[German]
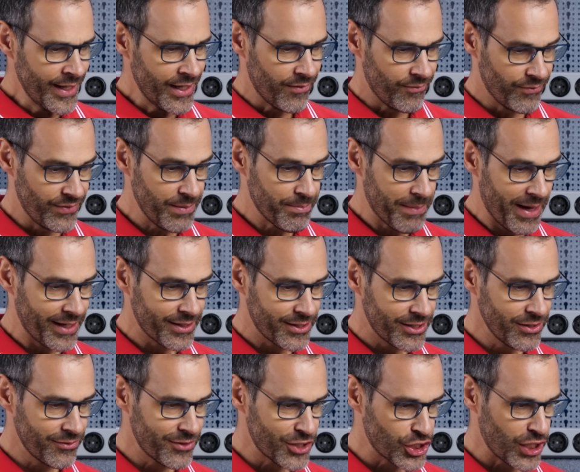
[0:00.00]
Wie macht
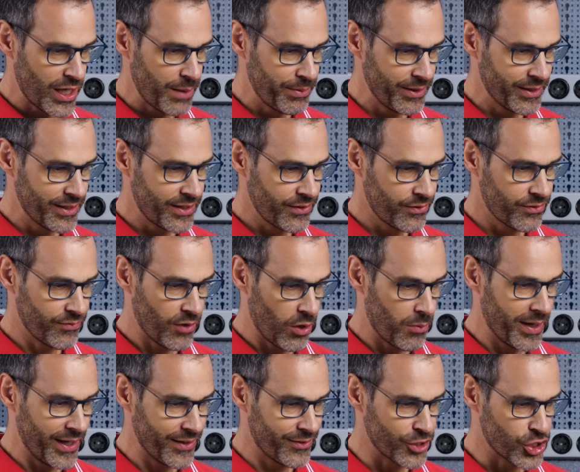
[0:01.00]
Ingress Shaping das?
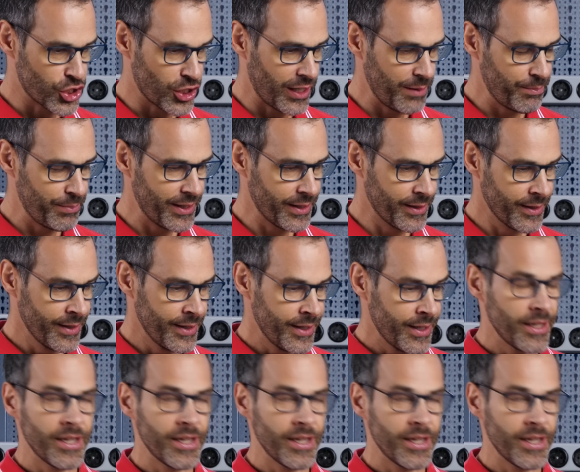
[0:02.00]
Warum heißt es Shaping?